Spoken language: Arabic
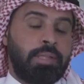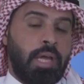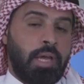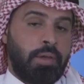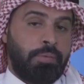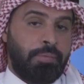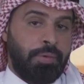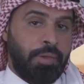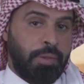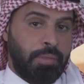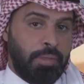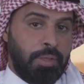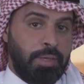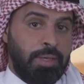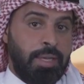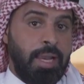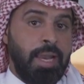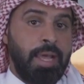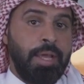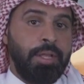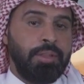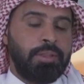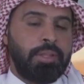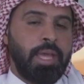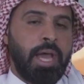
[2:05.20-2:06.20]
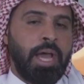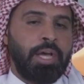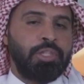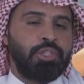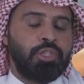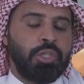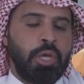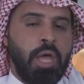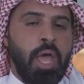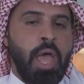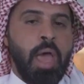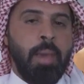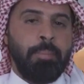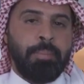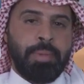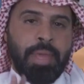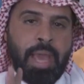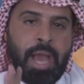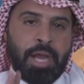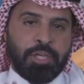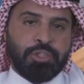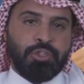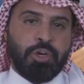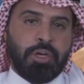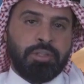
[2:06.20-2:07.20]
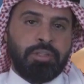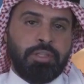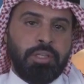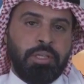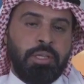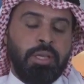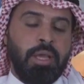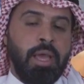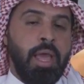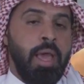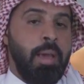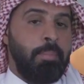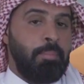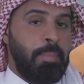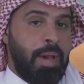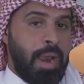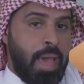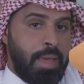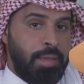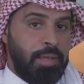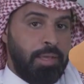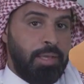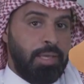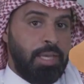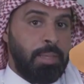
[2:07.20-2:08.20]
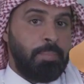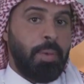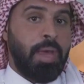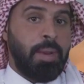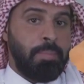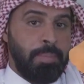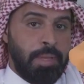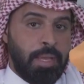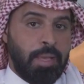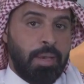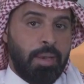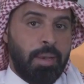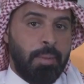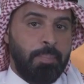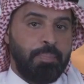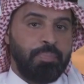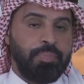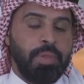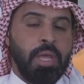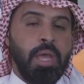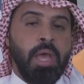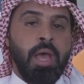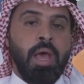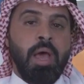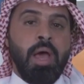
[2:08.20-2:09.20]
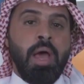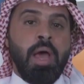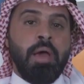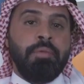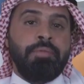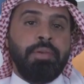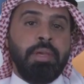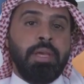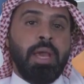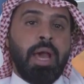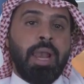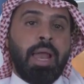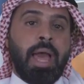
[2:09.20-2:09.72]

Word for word: تخفيض للإنتاج بعشرة ملايين برميل في